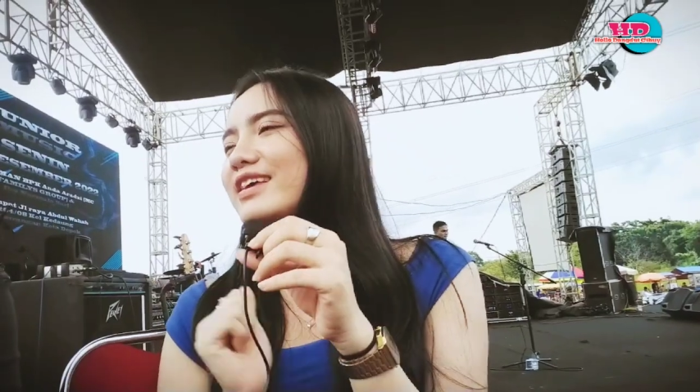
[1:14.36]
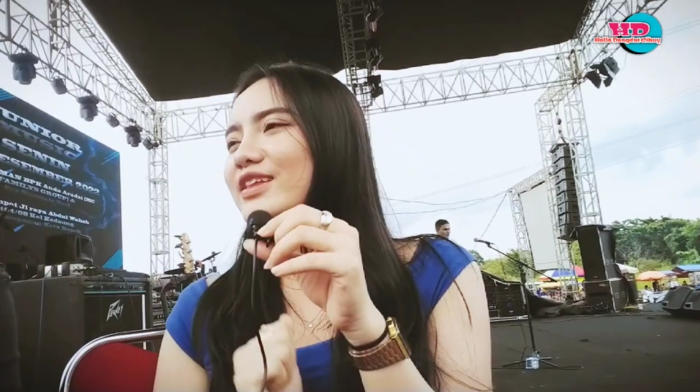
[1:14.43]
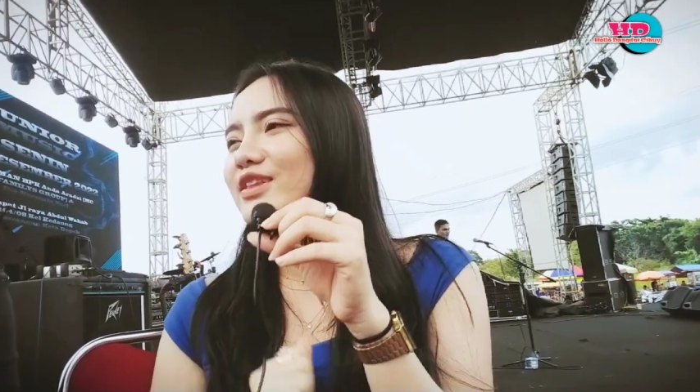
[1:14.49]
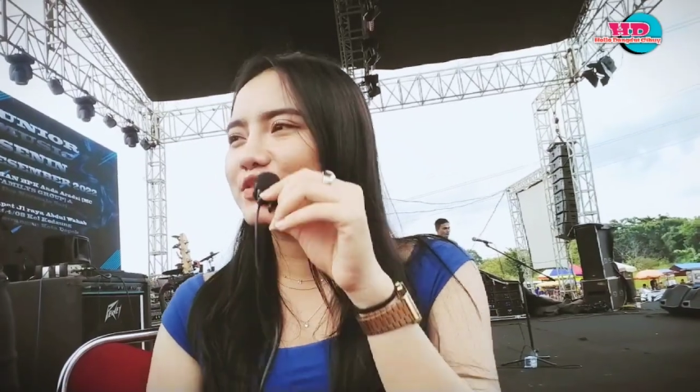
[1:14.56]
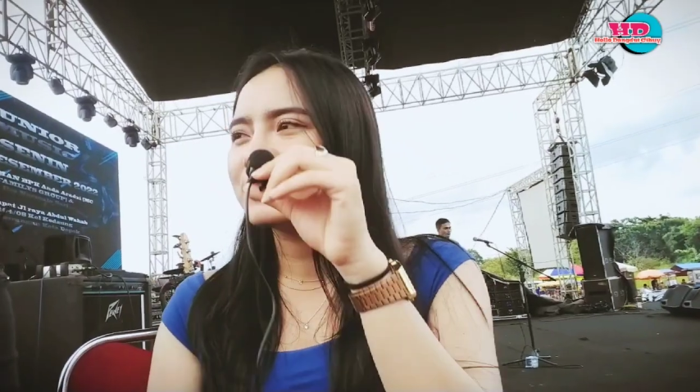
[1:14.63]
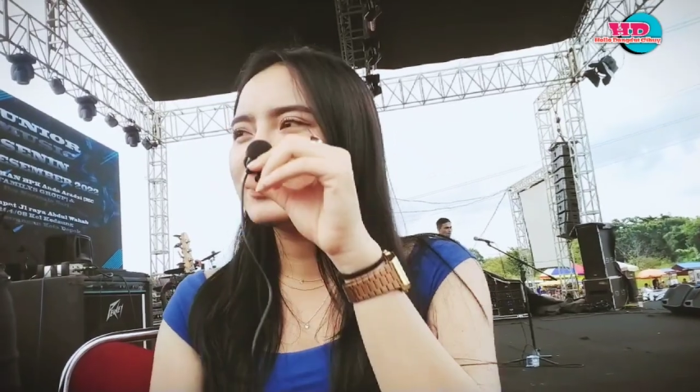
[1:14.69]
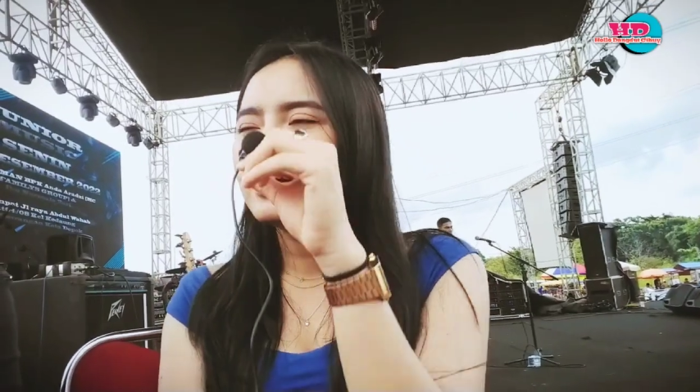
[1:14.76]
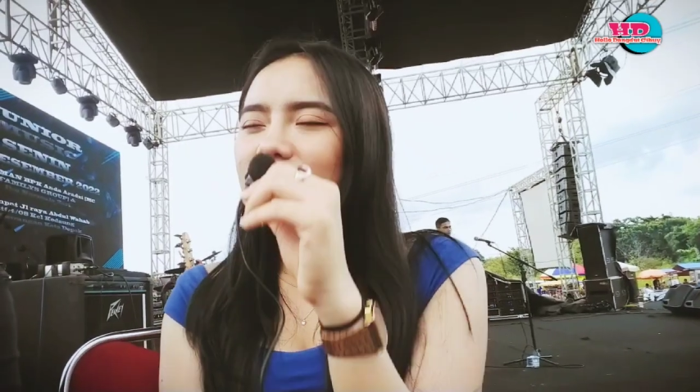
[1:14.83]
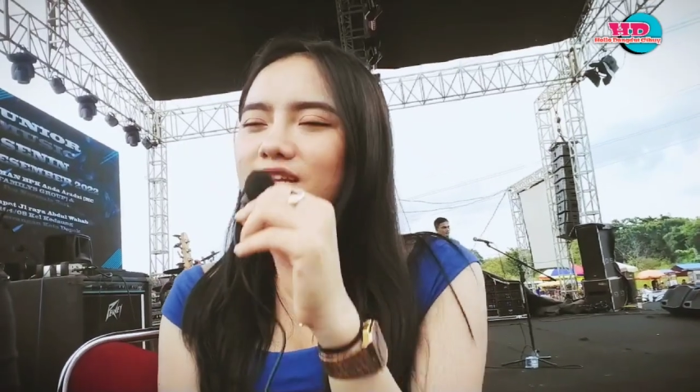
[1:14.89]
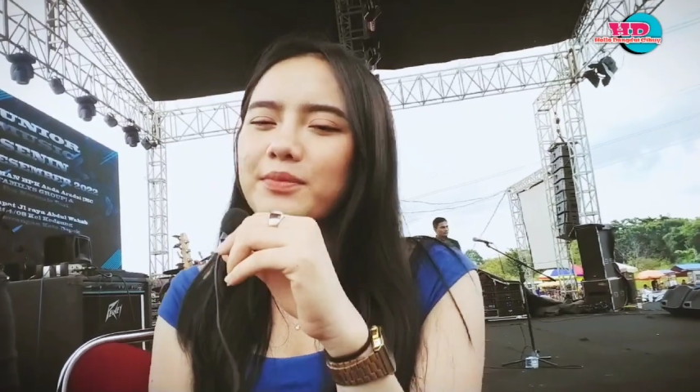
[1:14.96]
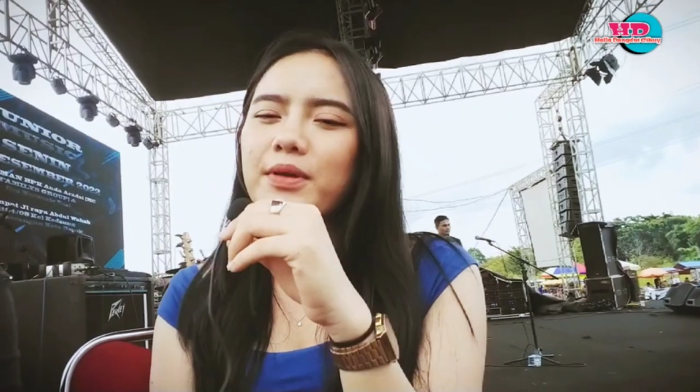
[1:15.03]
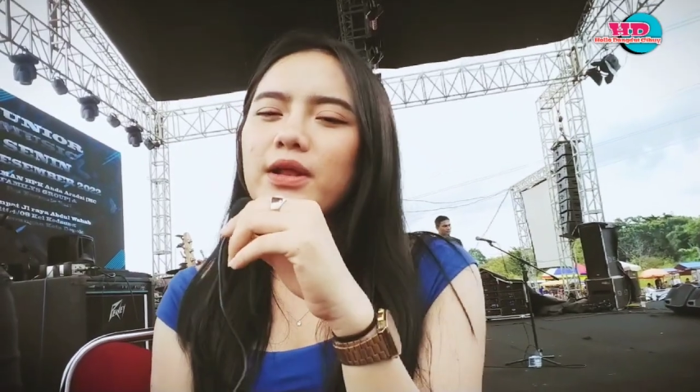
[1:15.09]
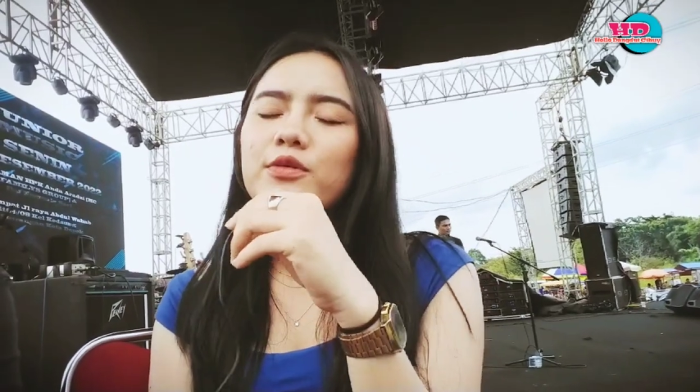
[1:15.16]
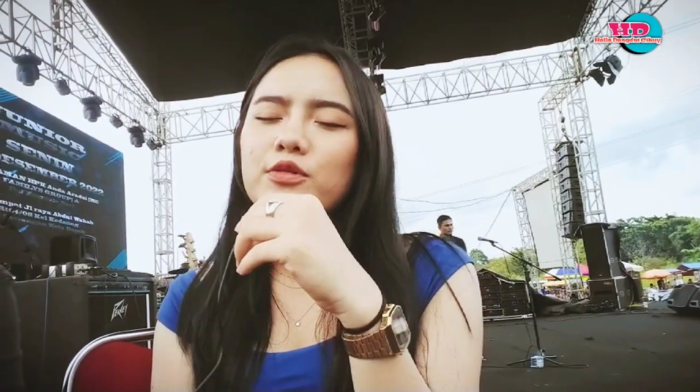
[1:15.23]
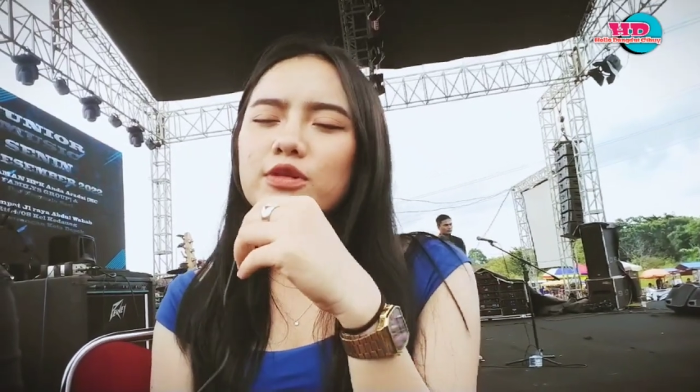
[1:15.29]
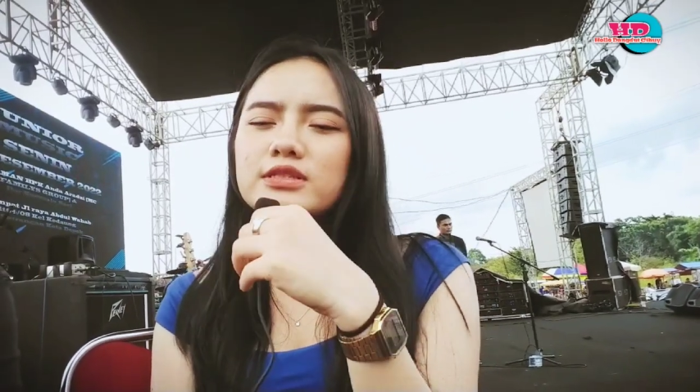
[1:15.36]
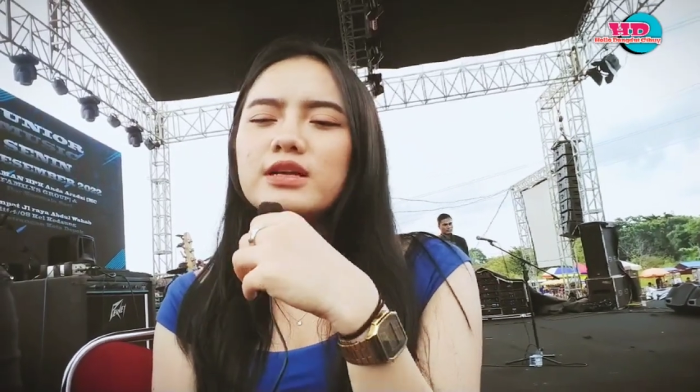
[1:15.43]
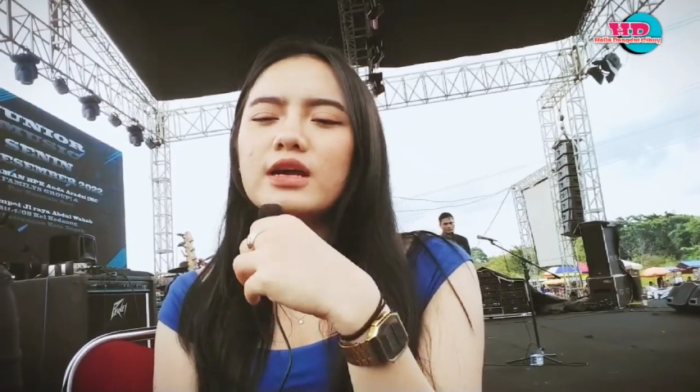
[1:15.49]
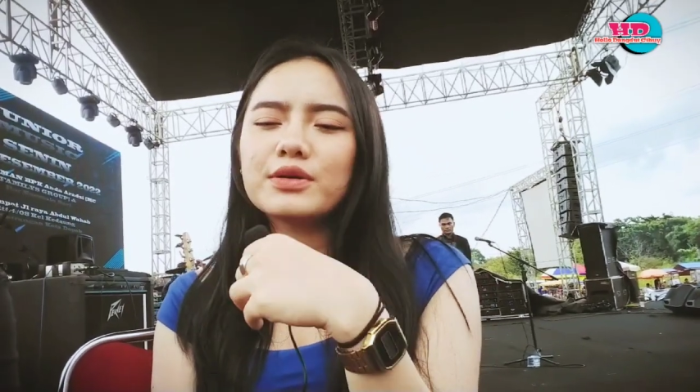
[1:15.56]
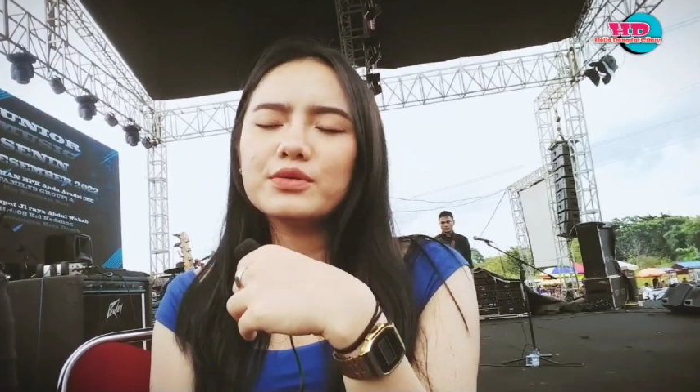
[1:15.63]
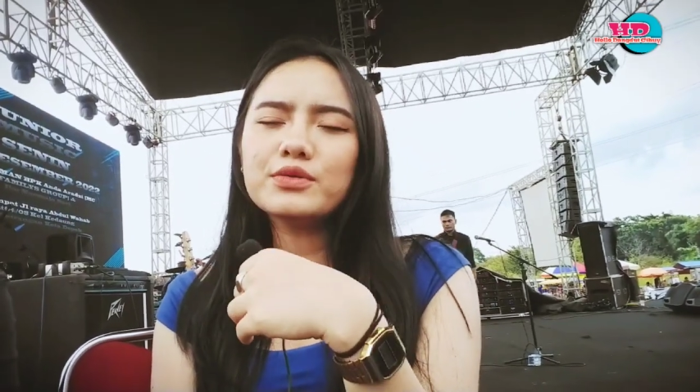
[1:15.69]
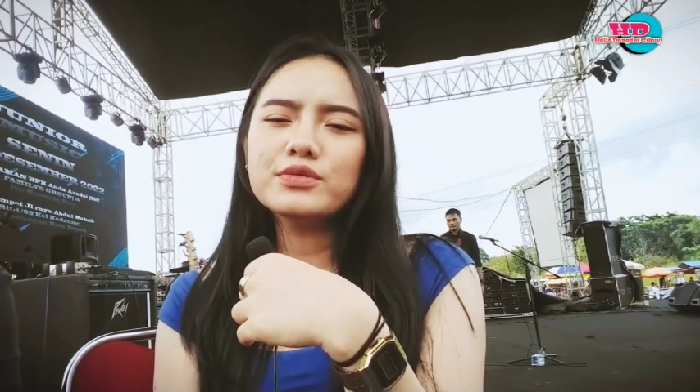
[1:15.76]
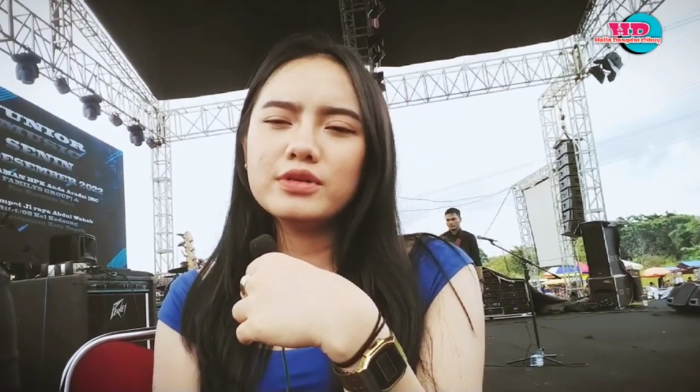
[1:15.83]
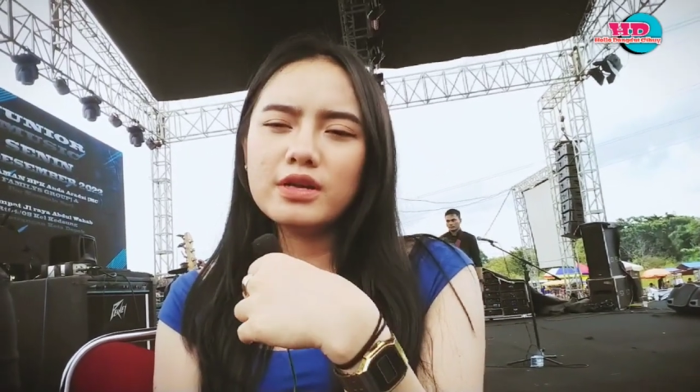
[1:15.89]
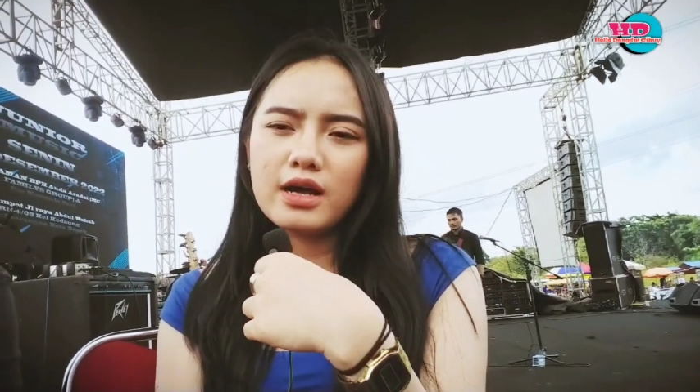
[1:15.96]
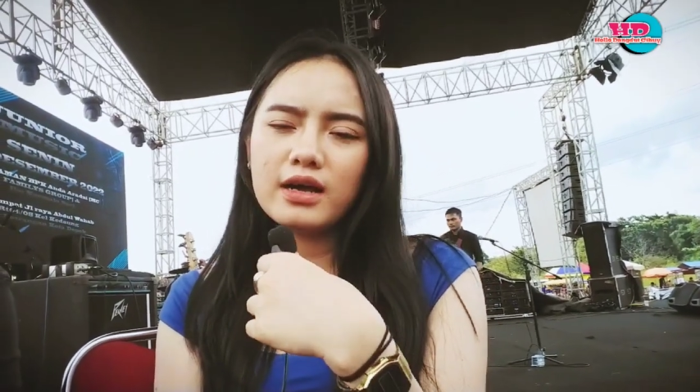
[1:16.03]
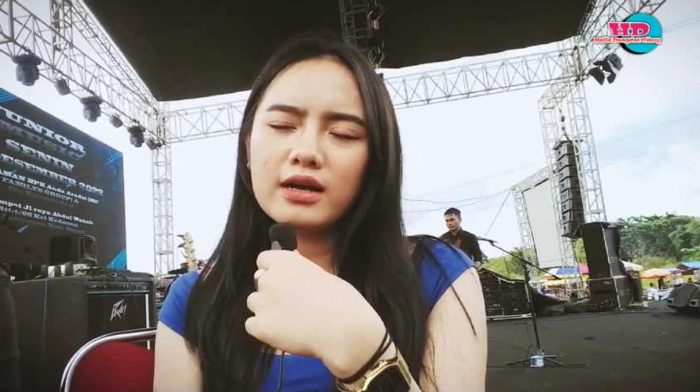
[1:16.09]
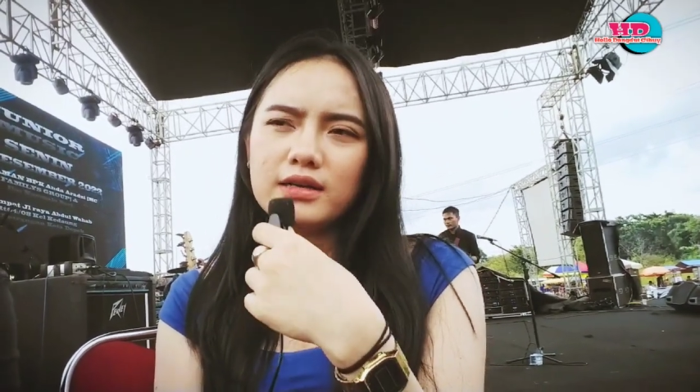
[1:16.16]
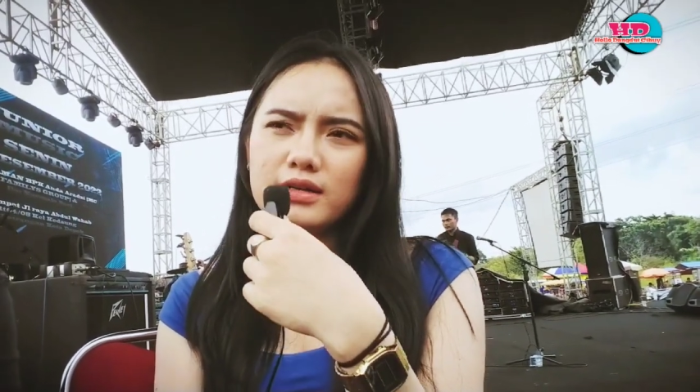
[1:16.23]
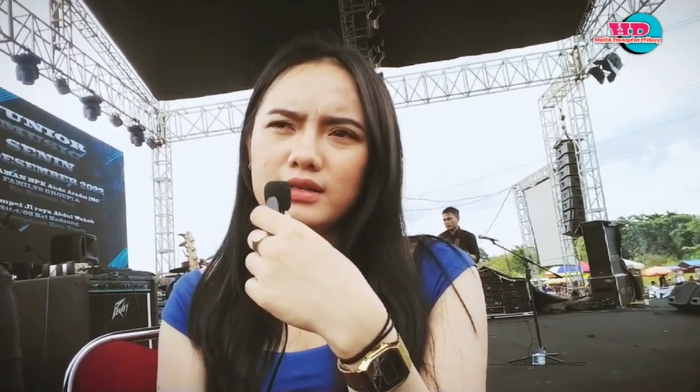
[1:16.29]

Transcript: kayak gitu. Tapi alhamdulillah sekarang udah